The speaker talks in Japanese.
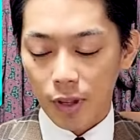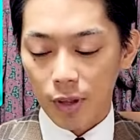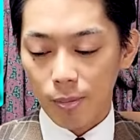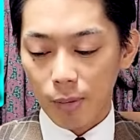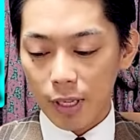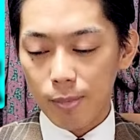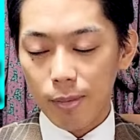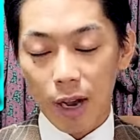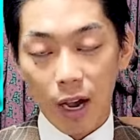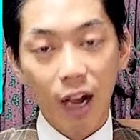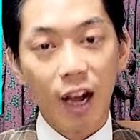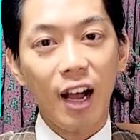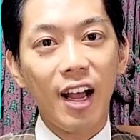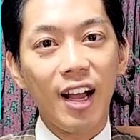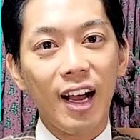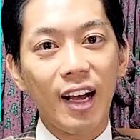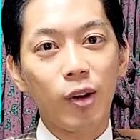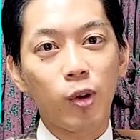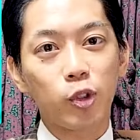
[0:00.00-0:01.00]
まあ、今、
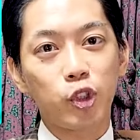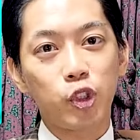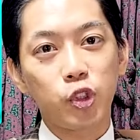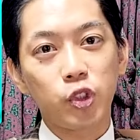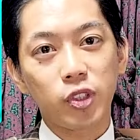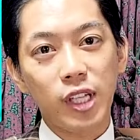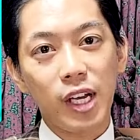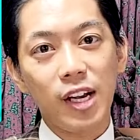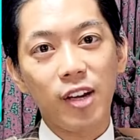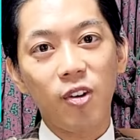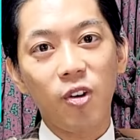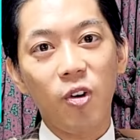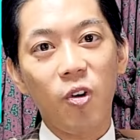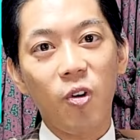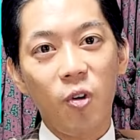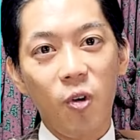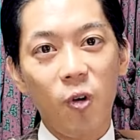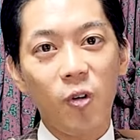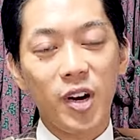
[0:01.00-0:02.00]
あの、チューター
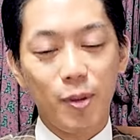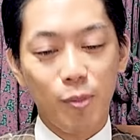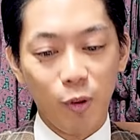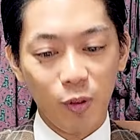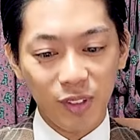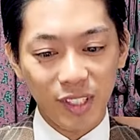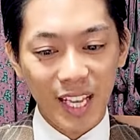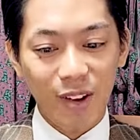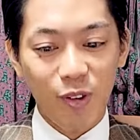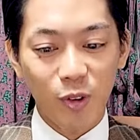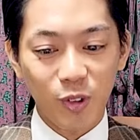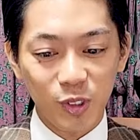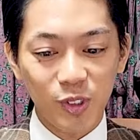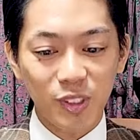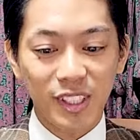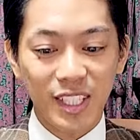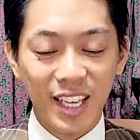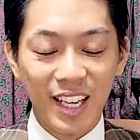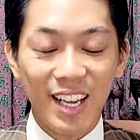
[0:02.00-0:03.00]
の方に問題を
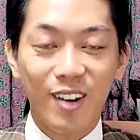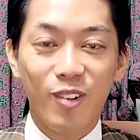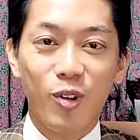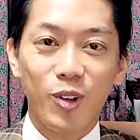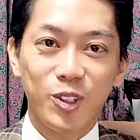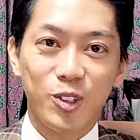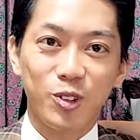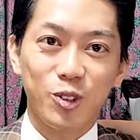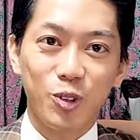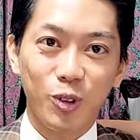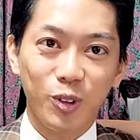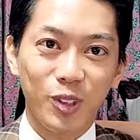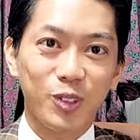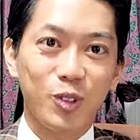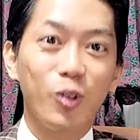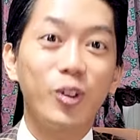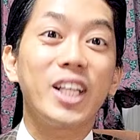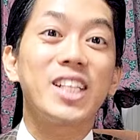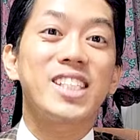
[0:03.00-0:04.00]
送って、これちょっと
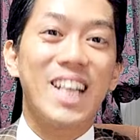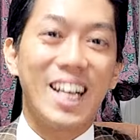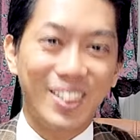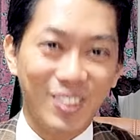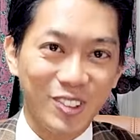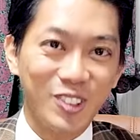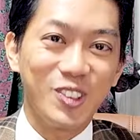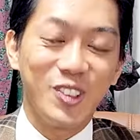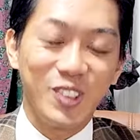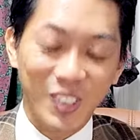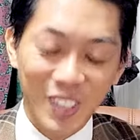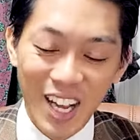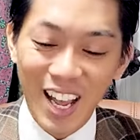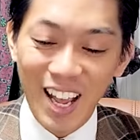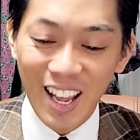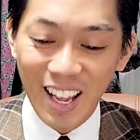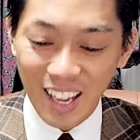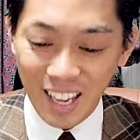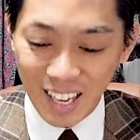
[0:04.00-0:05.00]
どうですかという、
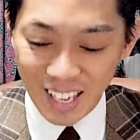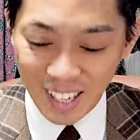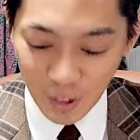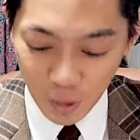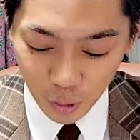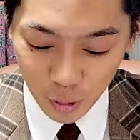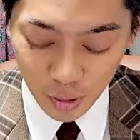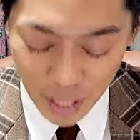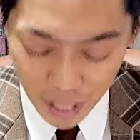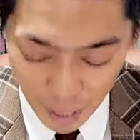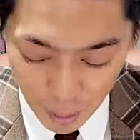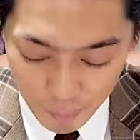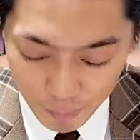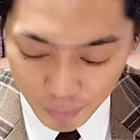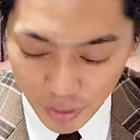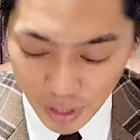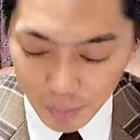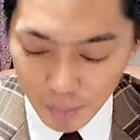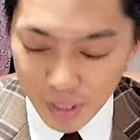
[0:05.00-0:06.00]
えー、ことで
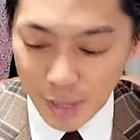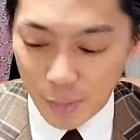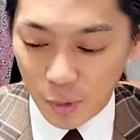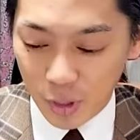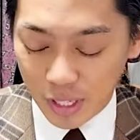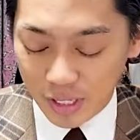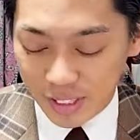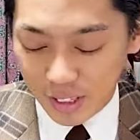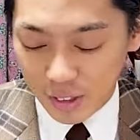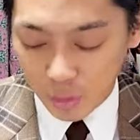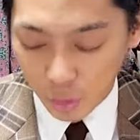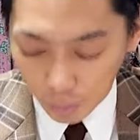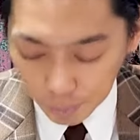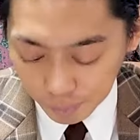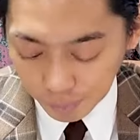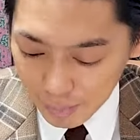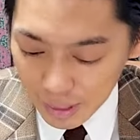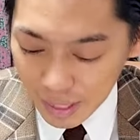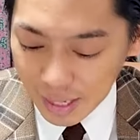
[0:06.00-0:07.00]
見てもらってると。
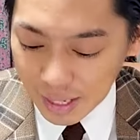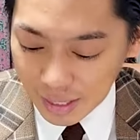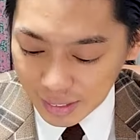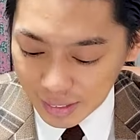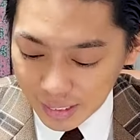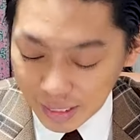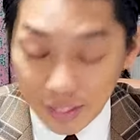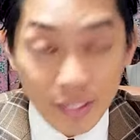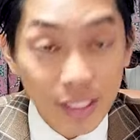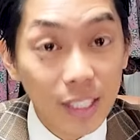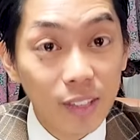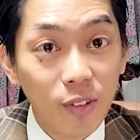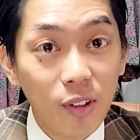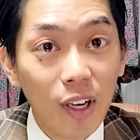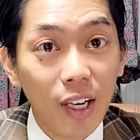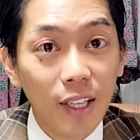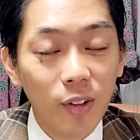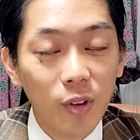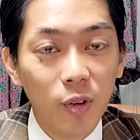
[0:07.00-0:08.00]
まあ、弱点と
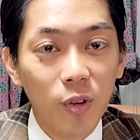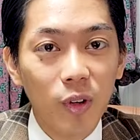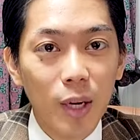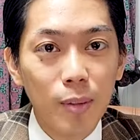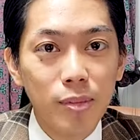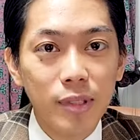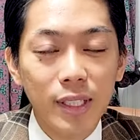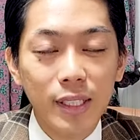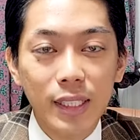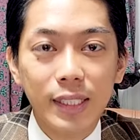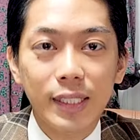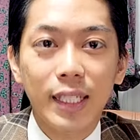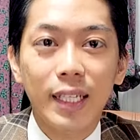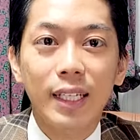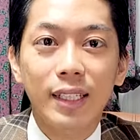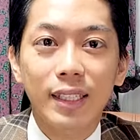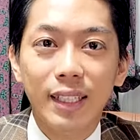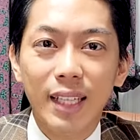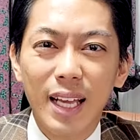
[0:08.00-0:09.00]
かがいろいろあぶれ出さ
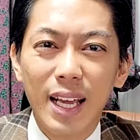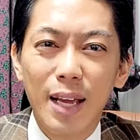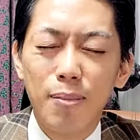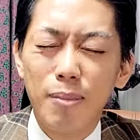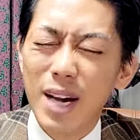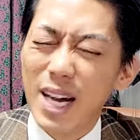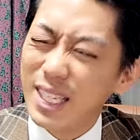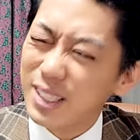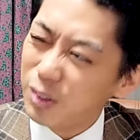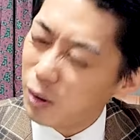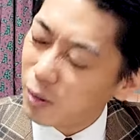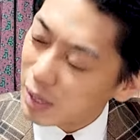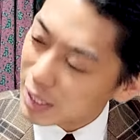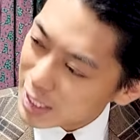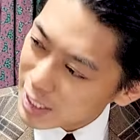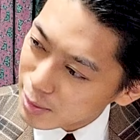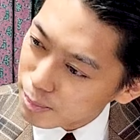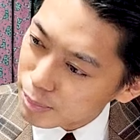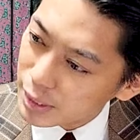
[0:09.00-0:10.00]
れて、まあ、あと
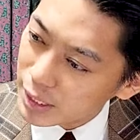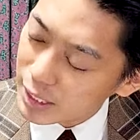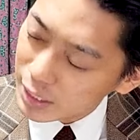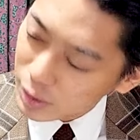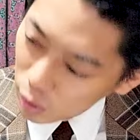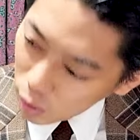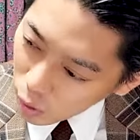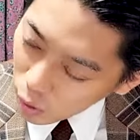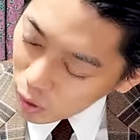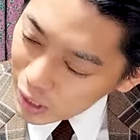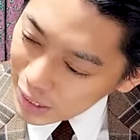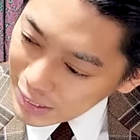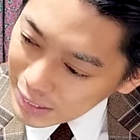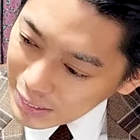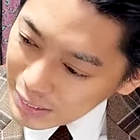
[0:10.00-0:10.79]
はスピード。